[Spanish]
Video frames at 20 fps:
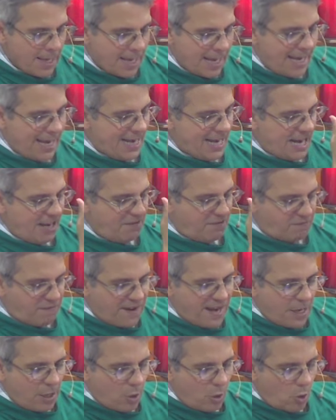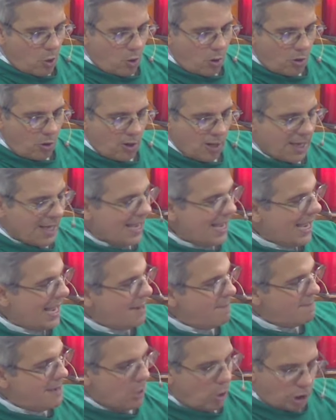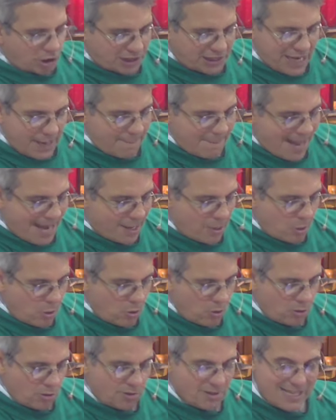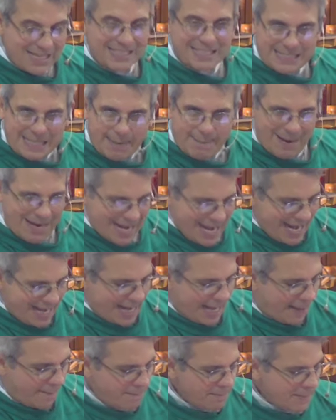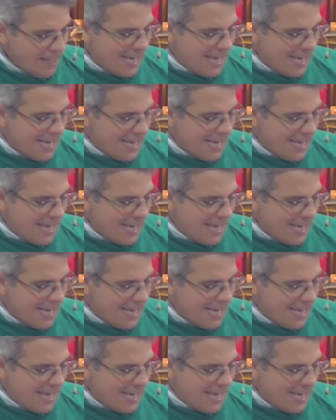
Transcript: en el filo, en mi otra mano, de esta manera.